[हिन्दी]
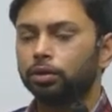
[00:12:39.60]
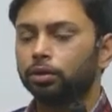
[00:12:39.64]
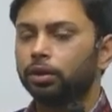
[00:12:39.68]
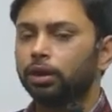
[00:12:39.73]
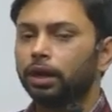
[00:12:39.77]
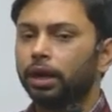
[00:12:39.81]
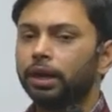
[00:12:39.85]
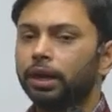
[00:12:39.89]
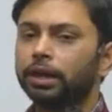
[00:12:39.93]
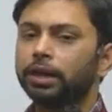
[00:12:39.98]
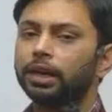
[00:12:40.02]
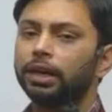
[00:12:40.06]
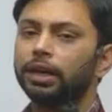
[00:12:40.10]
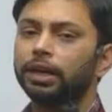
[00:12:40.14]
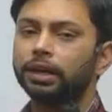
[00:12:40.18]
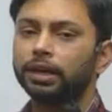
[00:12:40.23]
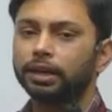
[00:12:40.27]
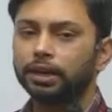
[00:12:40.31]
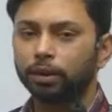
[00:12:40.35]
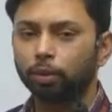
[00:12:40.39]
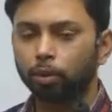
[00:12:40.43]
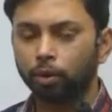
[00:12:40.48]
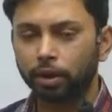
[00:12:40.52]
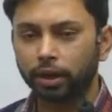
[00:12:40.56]
गन किलिंग
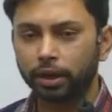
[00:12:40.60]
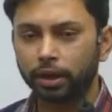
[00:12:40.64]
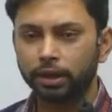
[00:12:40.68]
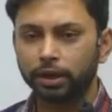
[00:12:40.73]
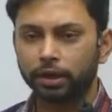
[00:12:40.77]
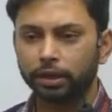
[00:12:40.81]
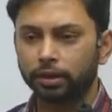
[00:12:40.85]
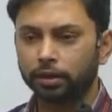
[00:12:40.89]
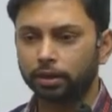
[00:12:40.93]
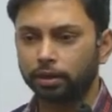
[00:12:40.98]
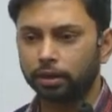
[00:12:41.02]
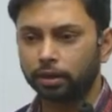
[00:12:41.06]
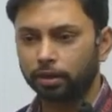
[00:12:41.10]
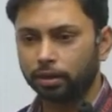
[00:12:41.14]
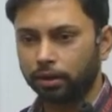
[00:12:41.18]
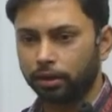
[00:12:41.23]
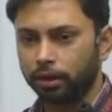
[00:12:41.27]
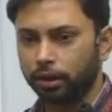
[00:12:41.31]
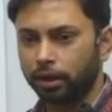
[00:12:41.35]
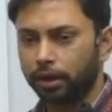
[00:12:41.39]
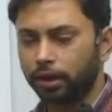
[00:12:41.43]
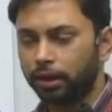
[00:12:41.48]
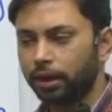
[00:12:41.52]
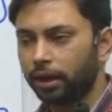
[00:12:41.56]
की हो रही है
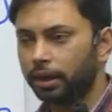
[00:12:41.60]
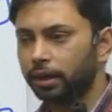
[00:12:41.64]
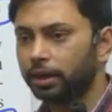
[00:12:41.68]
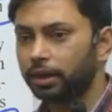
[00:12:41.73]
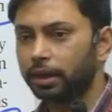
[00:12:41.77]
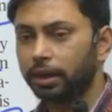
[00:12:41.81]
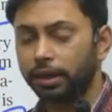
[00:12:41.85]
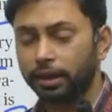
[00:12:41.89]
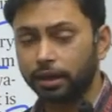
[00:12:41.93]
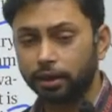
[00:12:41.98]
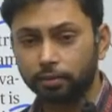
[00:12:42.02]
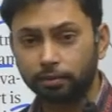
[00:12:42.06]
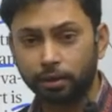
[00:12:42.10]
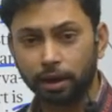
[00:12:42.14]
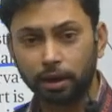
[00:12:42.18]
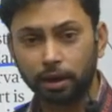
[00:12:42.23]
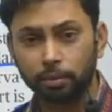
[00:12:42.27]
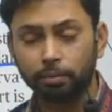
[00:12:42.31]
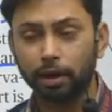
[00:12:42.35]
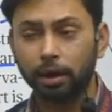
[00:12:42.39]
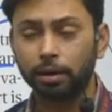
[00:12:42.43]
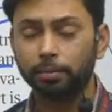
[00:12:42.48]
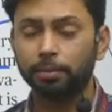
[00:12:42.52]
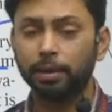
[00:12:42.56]
ये गन किलिंग वाला
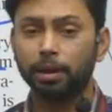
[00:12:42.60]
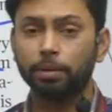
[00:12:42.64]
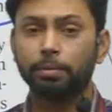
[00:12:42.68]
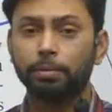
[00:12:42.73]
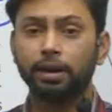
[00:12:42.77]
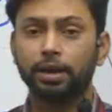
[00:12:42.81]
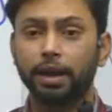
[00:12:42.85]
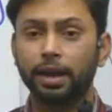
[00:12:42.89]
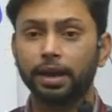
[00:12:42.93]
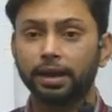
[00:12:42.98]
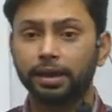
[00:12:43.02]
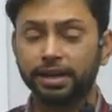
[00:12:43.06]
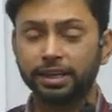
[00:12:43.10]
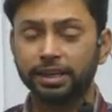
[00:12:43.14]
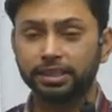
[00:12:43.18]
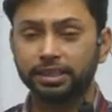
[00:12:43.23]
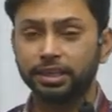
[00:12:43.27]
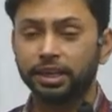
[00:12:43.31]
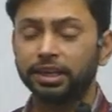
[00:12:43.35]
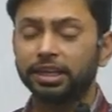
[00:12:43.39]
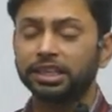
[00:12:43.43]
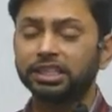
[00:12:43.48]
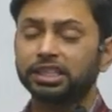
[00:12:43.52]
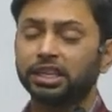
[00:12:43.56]
मामला बढ़ रहा है
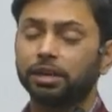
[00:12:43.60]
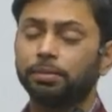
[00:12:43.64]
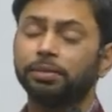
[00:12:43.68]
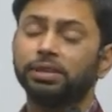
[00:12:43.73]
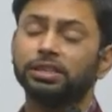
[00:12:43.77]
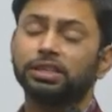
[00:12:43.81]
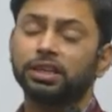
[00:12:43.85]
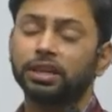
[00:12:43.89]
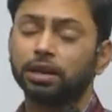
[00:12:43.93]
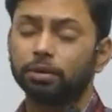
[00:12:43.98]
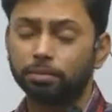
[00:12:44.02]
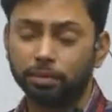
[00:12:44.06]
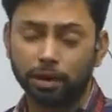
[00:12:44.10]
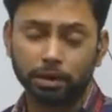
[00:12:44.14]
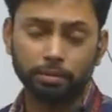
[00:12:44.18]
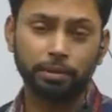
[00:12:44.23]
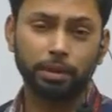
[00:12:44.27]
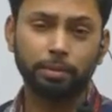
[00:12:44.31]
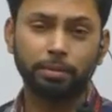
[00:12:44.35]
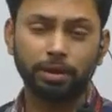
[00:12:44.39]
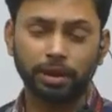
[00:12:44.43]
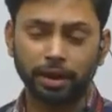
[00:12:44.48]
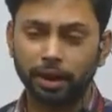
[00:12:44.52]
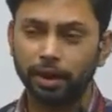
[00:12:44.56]
रेशियल डिस्क्रिमिनेशन का
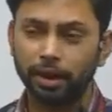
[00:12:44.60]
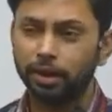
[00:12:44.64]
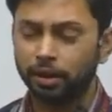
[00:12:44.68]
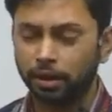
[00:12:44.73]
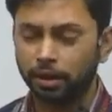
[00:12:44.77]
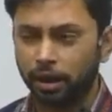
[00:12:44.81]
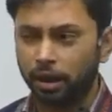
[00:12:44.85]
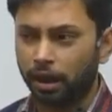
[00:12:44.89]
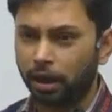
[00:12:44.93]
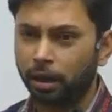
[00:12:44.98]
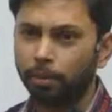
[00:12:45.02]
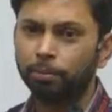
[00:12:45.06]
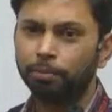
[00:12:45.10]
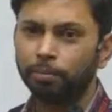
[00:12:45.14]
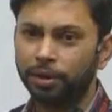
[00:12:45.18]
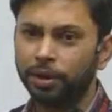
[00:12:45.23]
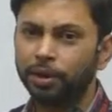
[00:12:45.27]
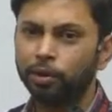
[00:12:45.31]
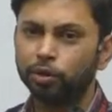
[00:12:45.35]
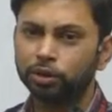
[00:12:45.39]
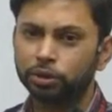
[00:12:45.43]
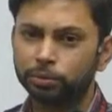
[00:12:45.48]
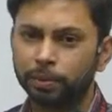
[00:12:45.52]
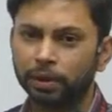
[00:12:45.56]
मामला बढ़ रहा है हम
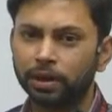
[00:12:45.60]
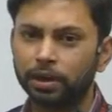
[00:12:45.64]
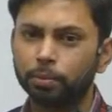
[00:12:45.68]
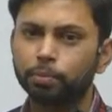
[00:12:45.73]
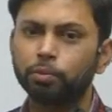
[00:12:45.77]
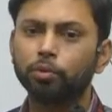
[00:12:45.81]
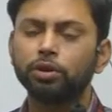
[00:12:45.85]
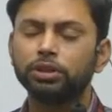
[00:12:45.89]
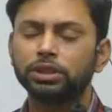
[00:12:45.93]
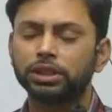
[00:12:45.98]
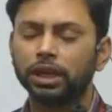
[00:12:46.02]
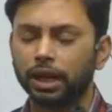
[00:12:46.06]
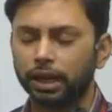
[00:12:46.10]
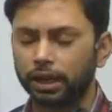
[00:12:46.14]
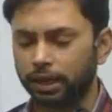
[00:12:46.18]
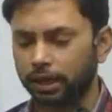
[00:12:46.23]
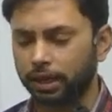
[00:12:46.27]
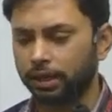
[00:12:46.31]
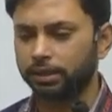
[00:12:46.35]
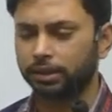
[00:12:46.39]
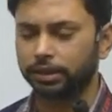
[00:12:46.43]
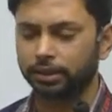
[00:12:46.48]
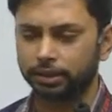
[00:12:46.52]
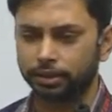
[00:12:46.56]
भी उस पर रिपोर्ट जारी
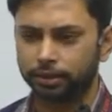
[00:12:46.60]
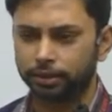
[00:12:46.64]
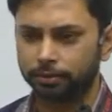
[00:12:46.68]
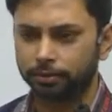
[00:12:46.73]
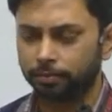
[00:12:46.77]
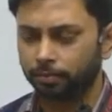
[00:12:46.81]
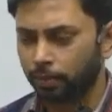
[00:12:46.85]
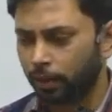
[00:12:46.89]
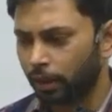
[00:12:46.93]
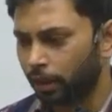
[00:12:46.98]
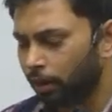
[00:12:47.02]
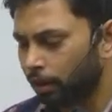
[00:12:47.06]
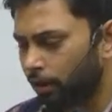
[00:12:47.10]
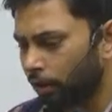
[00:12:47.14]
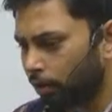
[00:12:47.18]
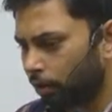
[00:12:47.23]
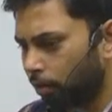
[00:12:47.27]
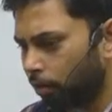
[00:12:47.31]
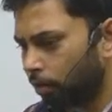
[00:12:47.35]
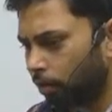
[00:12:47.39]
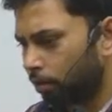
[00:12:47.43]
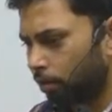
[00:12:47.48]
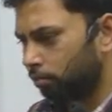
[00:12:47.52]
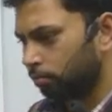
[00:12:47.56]
कर देंगे
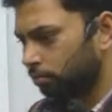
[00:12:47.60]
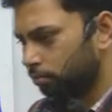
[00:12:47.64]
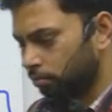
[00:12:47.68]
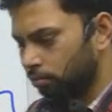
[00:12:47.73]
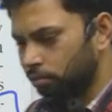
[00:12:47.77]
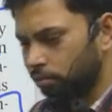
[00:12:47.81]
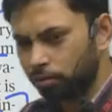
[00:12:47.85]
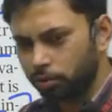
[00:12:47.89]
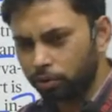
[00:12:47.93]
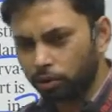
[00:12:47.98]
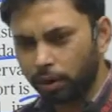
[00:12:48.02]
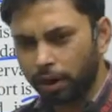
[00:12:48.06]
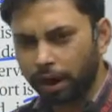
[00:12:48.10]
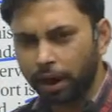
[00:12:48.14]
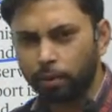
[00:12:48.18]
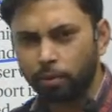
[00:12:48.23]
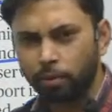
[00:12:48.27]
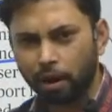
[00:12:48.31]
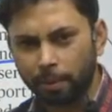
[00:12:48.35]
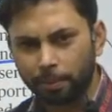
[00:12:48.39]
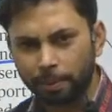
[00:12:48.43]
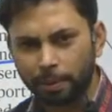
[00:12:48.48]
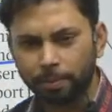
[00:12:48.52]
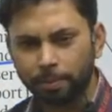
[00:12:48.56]
और जो है वो
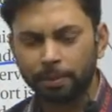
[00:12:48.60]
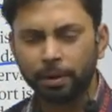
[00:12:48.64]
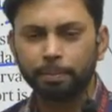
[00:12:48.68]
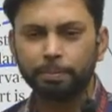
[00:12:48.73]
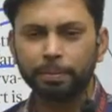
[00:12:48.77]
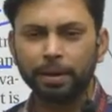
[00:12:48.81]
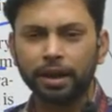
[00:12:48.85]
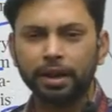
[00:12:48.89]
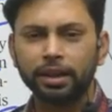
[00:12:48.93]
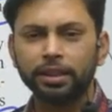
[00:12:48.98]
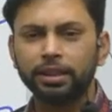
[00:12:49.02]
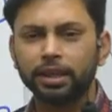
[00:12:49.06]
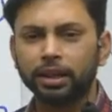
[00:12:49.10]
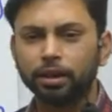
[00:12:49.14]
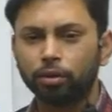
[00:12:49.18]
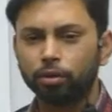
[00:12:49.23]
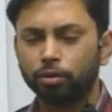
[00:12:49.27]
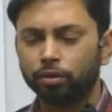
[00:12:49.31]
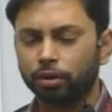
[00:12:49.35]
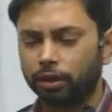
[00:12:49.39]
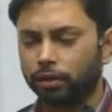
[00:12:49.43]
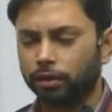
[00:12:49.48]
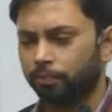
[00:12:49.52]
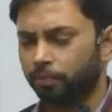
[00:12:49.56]
आप अपना पहले देख
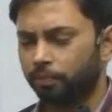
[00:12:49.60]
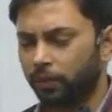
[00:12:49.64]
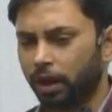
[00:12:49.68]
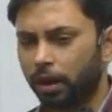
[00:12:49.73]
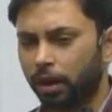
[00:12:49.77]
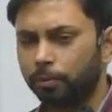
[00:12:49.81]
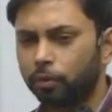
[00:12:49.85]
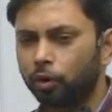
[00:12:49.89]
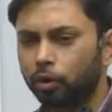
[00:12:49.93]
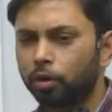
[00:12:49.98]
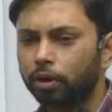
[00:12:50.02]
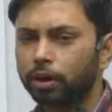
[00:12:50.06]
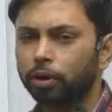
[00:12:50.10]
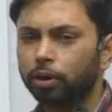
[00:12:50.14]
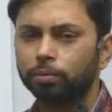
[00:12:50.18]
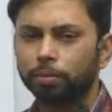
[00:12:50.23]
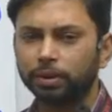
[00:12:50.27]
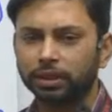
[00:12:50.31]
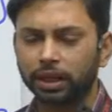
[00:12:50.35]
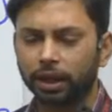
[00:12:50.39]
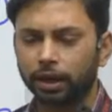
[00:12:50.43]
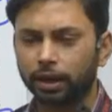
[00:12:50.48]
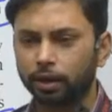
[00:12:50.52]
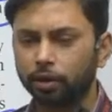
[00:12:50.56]
लो ना हमको क्यों
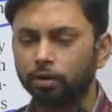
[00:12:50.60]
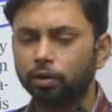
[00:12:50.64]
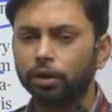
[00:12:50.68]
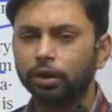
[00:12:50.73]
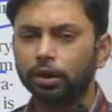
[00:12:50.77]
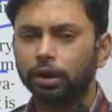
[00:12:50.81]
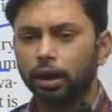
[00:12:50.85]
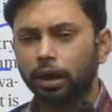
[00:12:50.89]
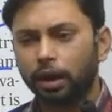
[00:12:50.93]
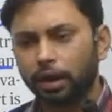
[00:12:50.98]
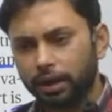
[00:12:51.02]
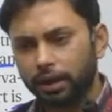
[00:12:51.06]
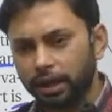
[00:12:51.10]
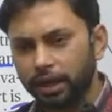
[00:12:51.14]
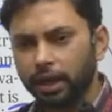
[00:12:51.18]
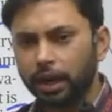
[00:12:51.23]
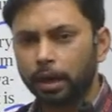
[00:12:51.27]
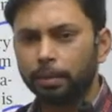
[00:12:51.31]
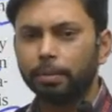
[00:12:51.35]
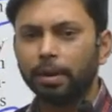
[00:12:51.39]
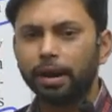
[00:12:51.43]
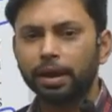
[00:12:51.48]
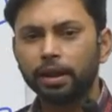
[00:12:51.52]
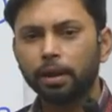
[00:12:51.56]
बता रहे हो ठीक है
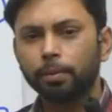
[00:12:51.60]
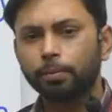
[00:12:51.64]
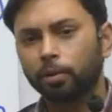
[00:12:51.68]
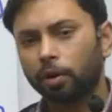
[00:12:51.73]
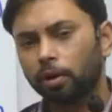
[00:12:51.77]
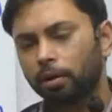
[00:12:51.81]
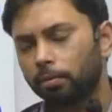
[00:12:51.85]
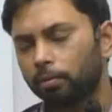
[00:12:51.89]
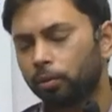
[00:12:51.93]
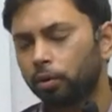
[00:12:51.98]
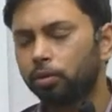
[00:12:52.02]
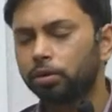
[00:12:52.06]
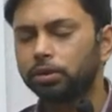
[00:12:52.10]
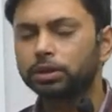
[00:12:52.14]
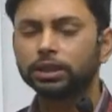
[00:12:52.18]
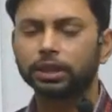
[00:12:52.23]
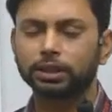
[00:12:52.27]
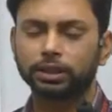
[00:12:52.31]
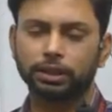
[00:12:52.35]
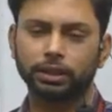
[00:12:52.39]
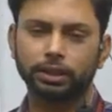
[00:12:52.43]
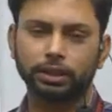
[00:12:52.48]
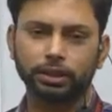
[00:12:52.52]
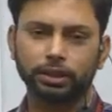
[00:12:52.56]
हमारे यहाँ प्रॉब्लम हो
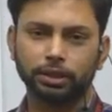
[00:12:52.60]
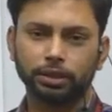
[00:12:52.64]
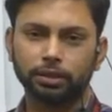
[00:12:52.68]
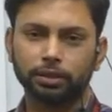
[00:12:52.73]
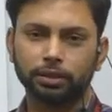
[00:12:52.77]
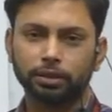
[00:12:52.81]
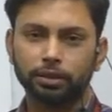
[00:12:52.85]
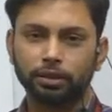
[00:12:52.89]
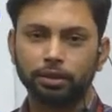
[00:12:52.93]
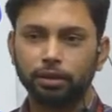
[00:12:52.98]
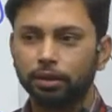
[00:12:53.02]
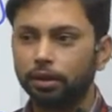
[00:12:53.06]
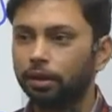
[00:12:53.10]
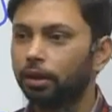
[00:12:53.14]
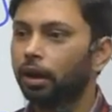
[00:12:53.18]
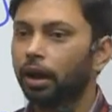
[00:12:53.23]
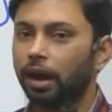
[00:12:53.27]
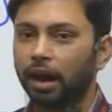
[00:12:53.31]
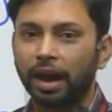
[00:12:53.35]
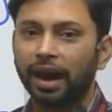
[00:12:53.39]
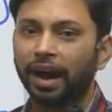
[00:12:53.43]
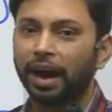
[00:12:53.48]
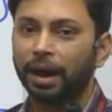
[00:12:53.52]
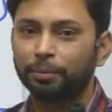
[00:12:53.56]
सकती है
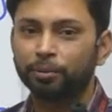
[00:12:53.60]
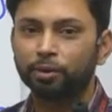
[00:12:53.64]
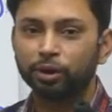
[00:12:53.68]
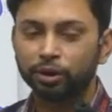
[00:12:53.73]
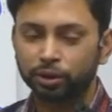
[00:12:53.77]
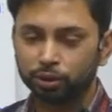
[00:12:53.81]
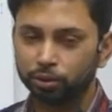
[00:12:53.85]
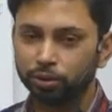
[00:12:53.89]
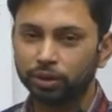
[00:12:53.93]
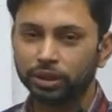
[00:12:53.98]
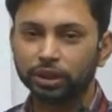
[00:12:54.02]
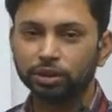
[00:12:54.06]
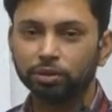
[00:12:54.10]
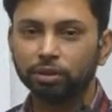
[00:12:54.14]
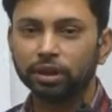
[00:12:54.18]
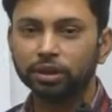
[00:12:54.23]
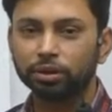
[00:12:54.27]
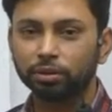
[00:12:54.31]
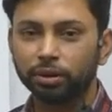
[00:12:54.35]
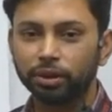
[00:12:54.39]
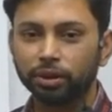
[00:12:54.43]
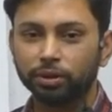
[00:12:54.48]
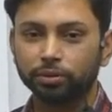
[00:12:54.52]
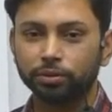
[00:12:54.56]
आप कोई दूध के धोले
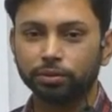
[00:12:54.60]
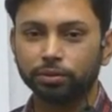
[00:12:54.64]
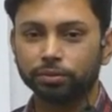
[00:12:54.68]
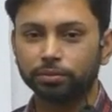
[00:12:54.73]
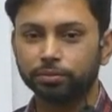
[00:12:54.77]
थोड़ी हो